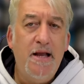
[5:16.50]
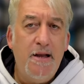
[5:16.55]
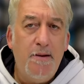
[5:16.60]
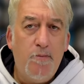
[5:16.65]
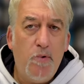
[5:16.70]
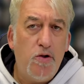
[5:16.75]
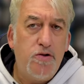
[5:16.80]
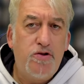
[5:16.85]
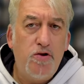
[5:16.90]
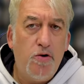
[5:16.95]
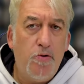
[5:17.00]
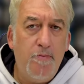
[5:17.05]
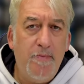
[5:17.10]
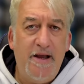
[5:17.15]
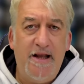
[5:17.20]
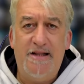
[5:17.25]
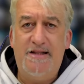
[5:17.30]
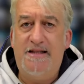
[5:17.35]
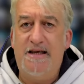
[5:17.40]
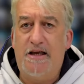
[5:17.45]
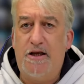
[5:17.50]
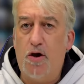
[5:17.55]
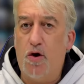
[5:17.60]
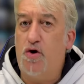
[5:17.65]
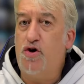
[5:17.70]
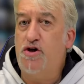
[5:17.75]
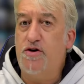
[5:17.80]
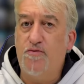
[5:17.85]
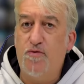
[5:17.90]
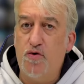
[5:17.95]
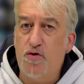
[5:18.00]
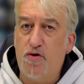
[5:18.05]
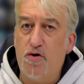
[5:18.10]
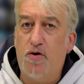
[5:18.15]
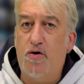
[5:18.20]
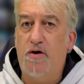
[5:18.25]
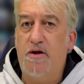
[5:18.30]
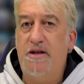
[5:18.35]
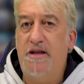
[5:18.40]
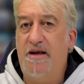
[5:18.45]
Molti commenti che ho
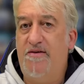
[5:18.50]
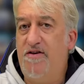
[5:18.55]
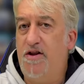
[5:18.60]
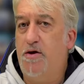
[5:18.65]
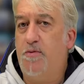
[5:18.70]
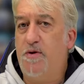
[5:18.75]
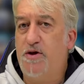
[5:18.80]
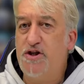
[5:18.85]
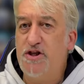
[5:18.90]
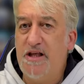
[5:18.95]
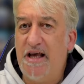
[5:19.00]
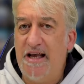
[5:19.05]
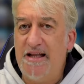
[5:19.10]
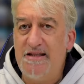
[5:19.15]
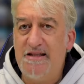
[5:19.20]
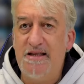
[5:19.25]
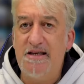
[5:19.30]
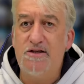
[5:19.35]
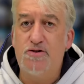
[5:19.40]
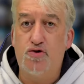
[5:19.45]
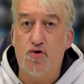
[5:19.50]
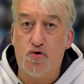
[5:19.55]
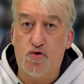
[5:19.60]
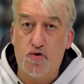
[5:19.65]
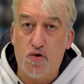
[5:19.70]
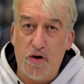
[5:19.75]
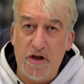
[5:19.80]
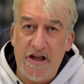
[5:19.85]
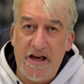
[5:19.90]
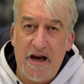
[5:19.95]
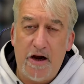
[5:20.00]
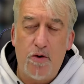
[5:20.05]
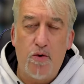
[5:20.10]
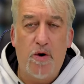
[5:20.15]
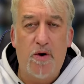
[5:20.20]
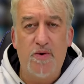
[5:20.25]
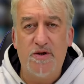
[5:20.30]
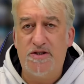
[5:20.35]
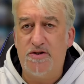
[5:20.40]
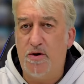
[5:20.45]
ricevuto nei video precedenti sottolineano
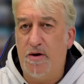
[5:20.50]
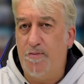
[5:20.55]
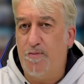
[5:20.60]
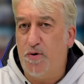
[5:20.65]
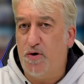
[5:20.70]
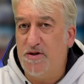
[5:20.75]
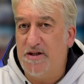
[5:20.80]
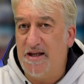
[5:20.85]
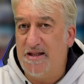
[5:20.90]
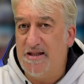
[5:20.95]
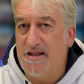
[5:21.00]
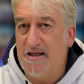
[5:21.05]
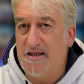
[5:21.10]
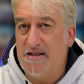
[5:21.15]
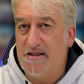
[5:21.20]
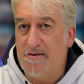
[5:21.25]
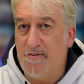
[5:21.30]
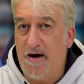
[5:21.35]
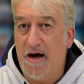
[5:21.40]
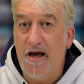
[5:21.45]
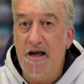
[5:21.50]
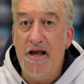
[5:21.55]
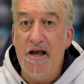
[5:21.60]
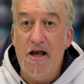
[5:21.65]
una questione importantissima.